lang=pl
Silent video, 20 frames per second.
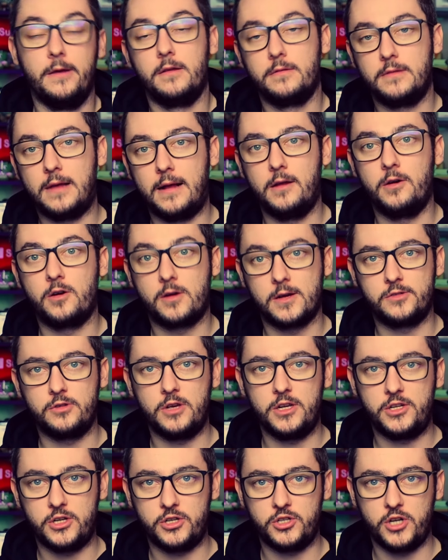No ale
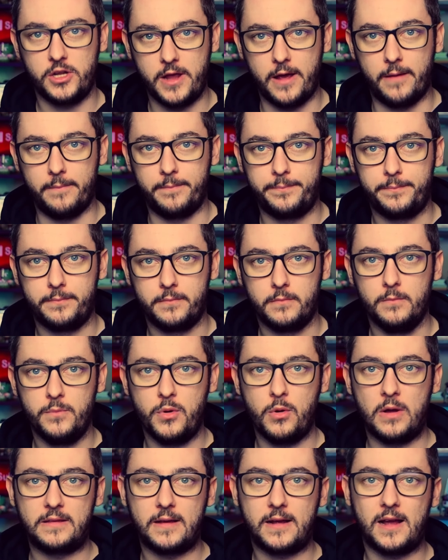okazuje się, że nie
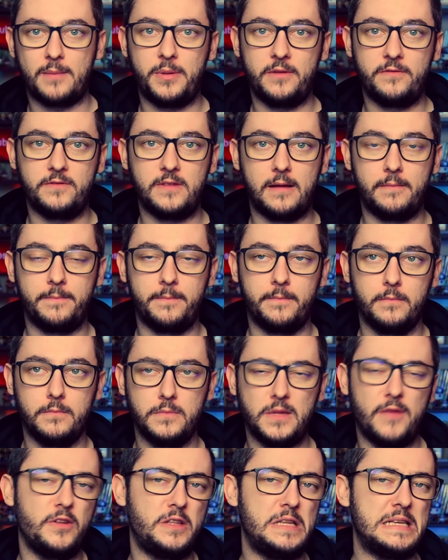była taka pewna,
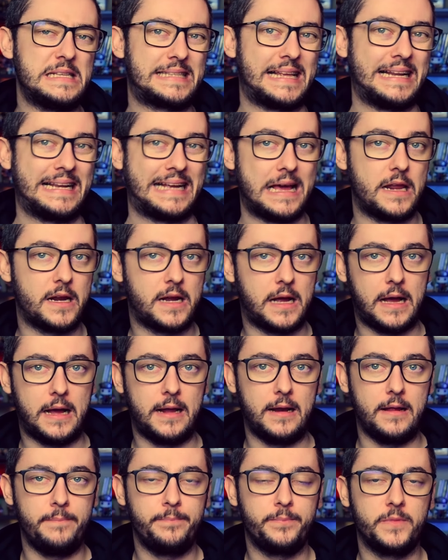nawet nie stalkerka,
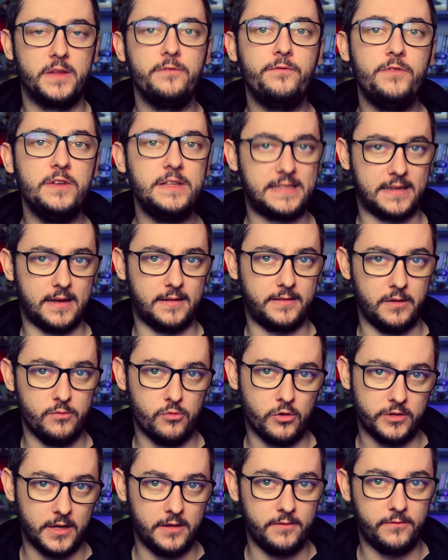ale widzka tej młodej